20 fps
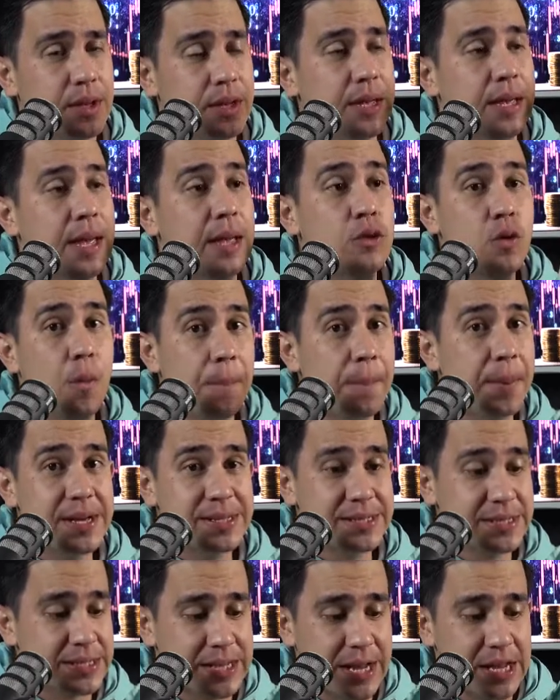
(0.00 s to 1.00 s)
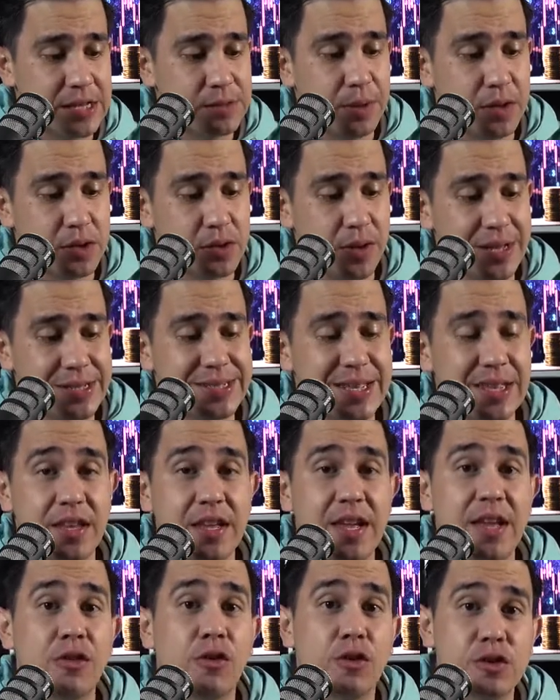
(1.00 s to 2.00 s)
que tú prestas a las personas
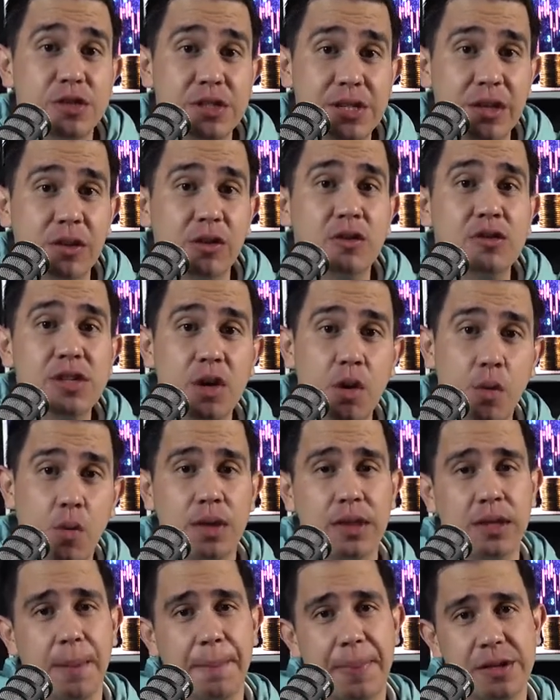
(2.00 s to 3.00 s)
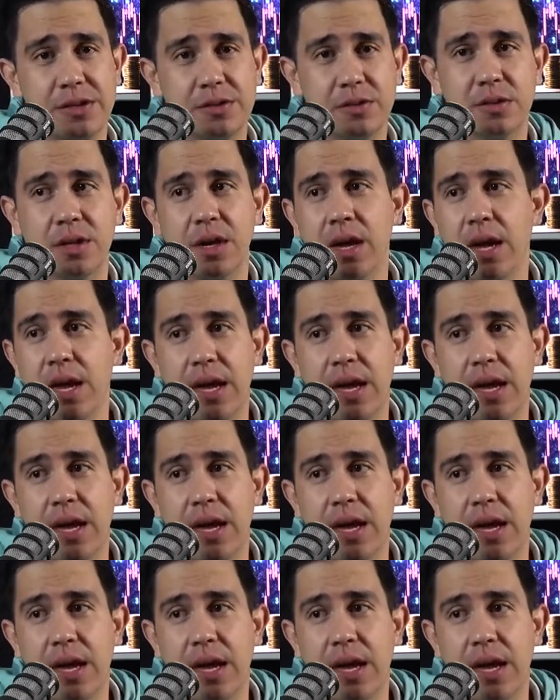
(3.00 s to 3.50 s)
desde 250 pesos